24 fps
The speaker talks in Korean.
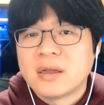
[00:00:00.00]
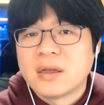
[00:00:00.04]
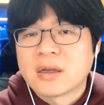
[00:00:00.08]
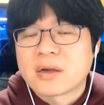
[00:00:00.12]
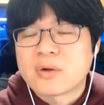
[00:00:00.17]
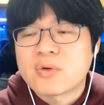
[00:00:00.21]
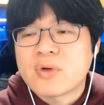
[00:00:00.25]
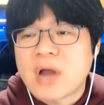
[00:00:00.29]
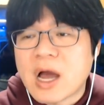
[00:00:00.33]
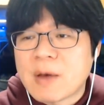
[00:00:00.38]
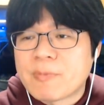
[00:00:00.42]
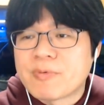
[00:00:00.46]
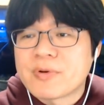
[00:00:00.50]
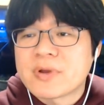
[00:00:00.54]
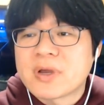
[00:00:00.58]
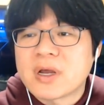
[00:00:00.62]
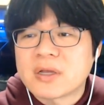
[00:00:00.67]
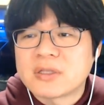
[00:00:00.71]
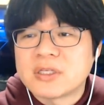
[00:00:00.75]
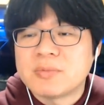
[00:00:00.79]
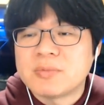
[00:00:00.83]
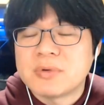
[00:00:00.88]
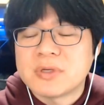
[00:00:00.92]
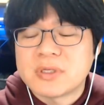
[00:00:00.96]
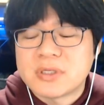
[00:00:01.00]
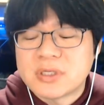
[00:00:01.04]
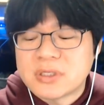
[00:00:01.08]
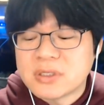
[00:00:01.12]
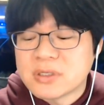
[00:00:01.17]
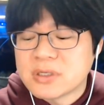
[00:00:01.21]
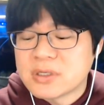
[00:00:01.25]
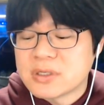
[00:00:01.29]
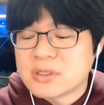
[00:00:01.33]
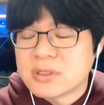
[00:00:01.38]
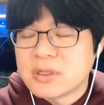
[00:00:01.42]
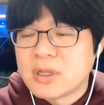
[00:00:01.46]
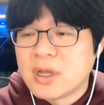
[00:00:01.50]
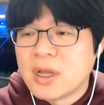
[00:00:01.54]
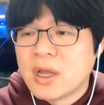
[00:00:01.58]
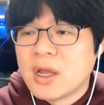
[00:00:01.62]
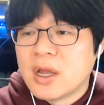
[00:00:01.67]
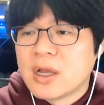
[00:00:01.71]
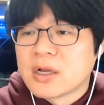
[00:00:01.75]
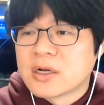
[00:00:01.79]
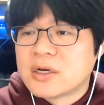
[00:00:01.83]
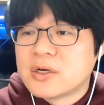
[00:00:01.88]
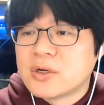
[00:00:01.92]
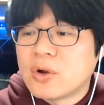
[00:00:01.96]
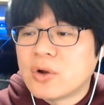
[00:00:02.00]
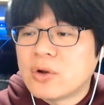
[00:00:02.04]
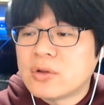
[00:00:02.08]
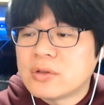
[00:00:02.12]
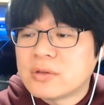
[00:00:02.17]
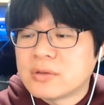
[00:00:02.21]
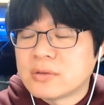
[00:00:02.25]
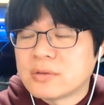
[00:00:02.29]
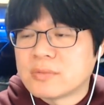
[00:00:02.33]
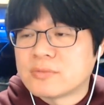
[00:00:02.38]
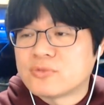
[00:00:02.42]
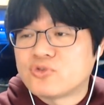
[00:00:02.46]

그리고 아프리카 TV 측은 그런